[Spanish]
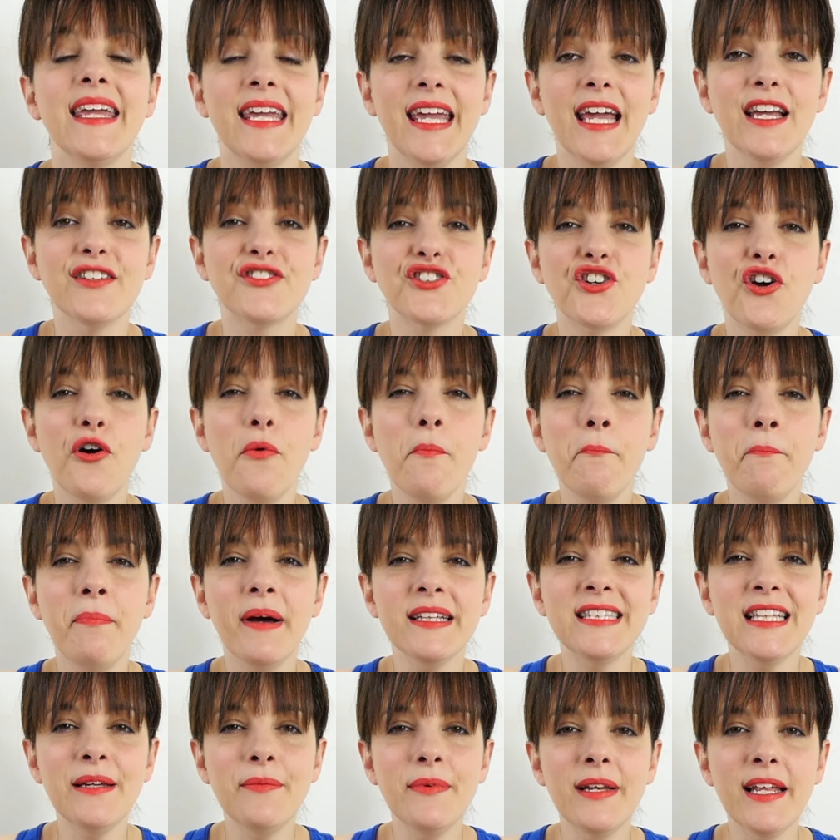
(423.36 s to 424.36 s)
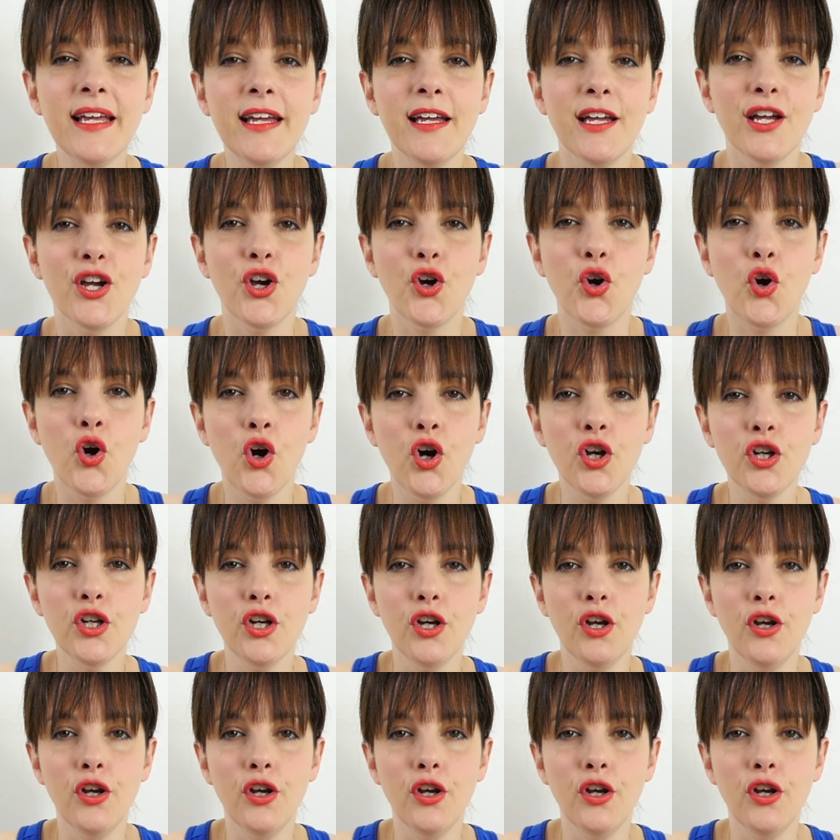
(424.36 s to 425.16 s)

y es compatible con